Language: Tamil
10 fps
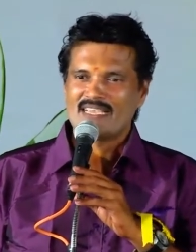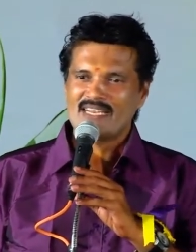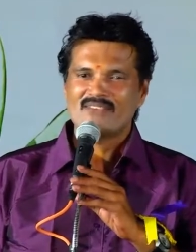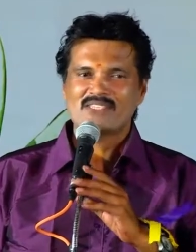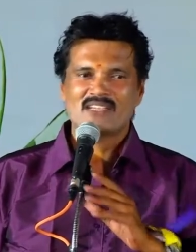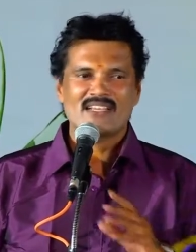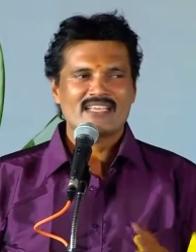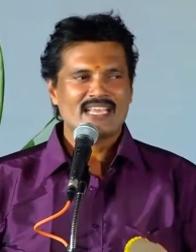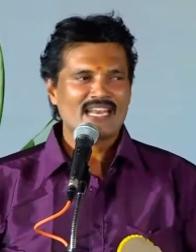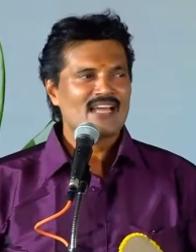என்ன விஷயம்னா
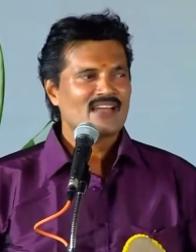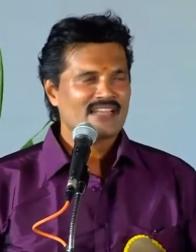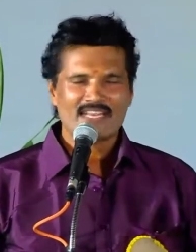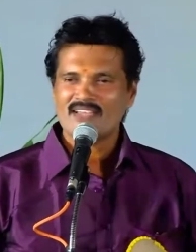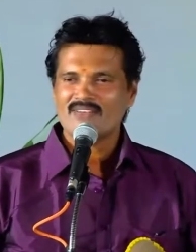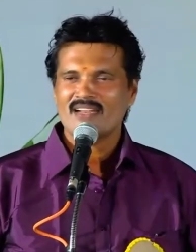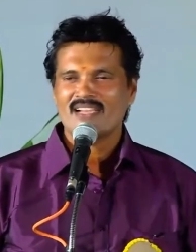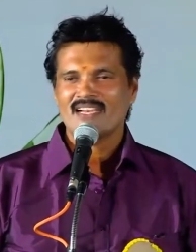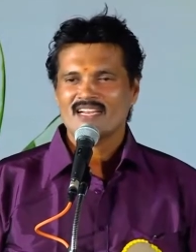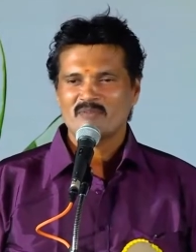எல்லா நிறையா
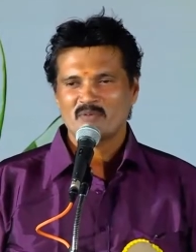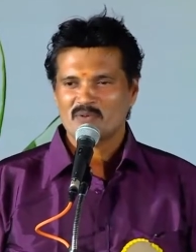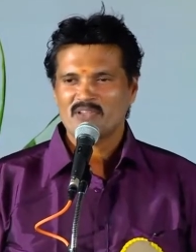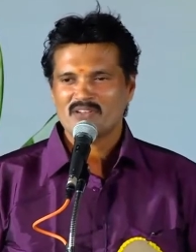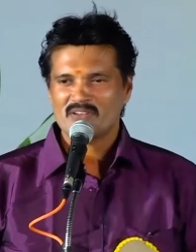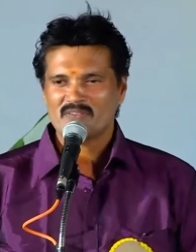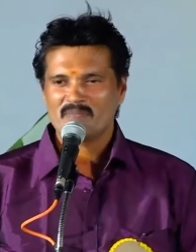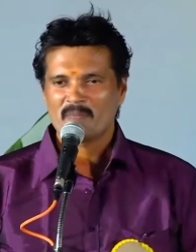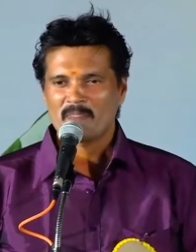விழாக்களுக்கு நம்ம போயிருக்கோம்